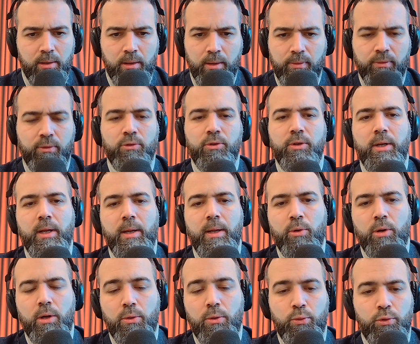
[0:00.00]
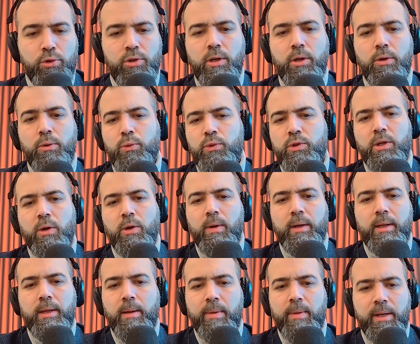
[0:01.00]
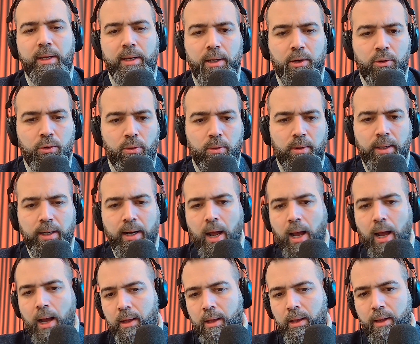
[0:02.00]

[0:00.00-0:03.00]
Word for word: affonderemo la Russia e la Russia in qualche maniera crollerà.